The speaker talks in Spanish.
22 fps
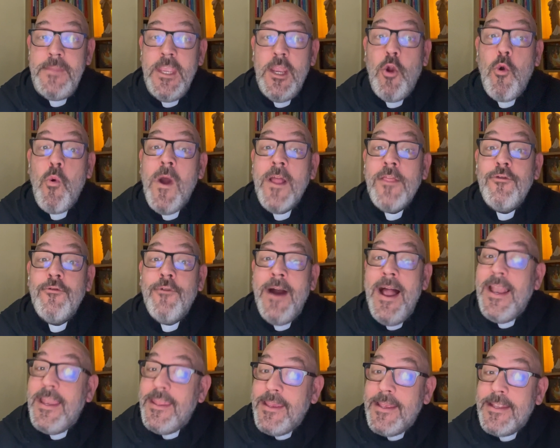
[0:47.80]
Cuando
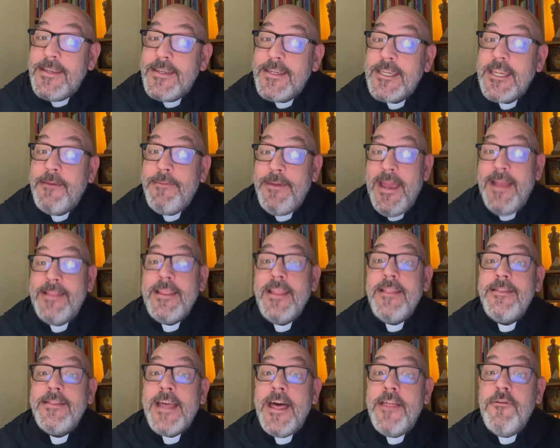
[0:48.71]
alguien se vea
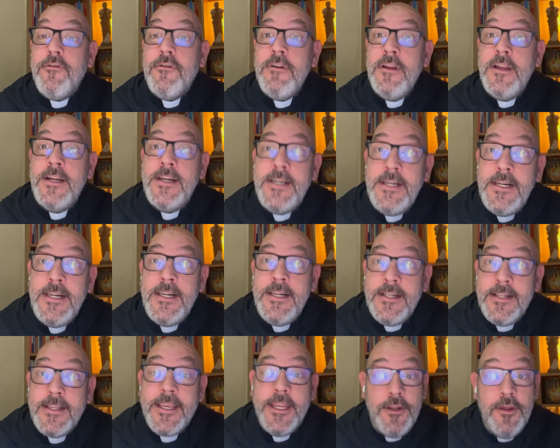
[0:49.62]
tentado,
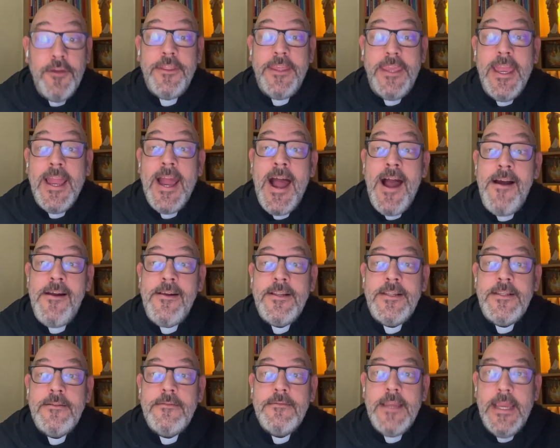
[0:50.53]
que no diga,
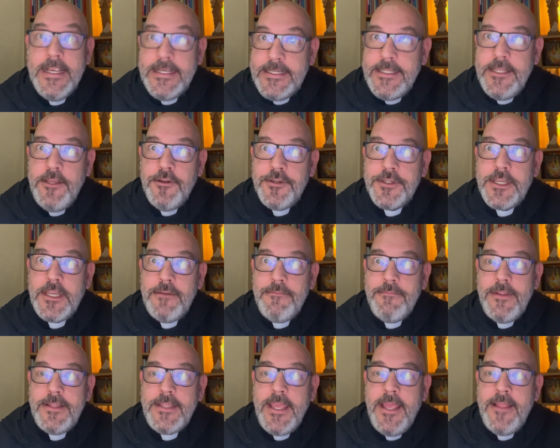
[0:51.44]
es Dios quien
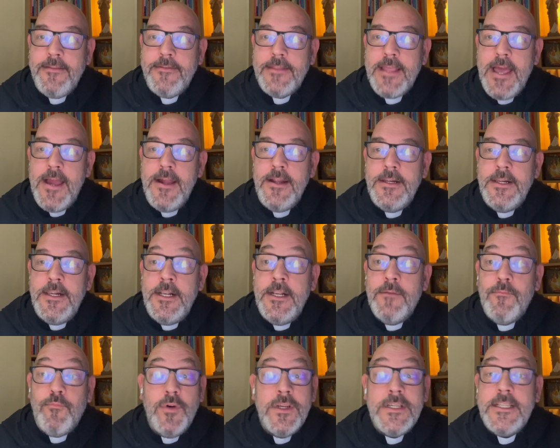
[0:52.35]
me tienta,
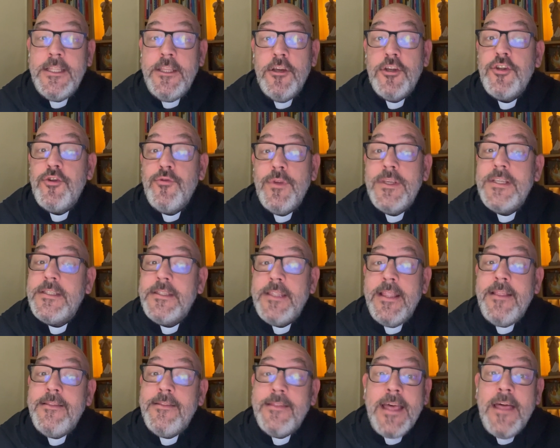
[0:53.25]
pues Dios no es
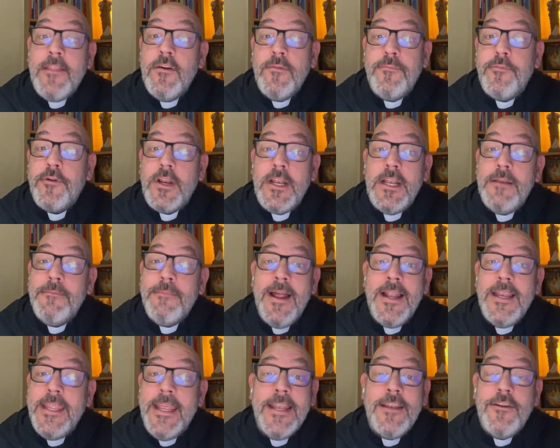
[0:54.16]
tentado por el
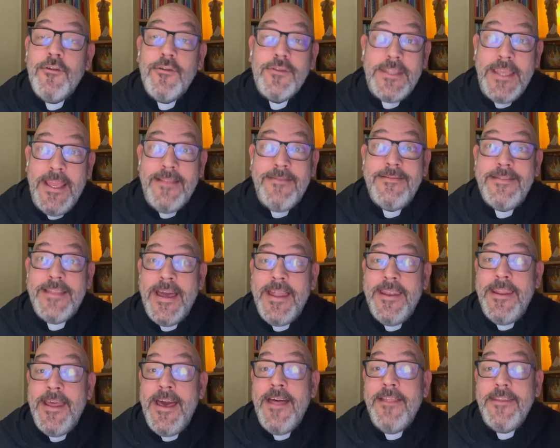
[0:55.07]
mal y Él no tienta a
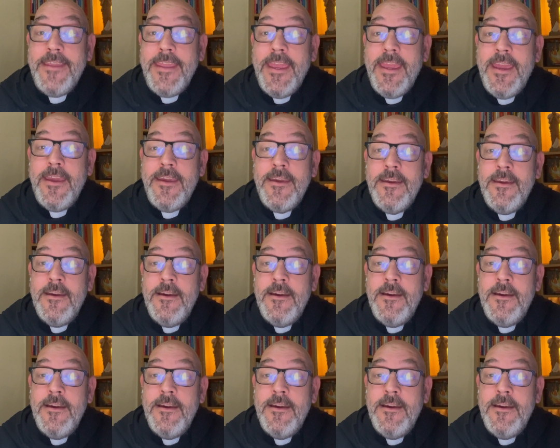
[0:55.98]
nadie.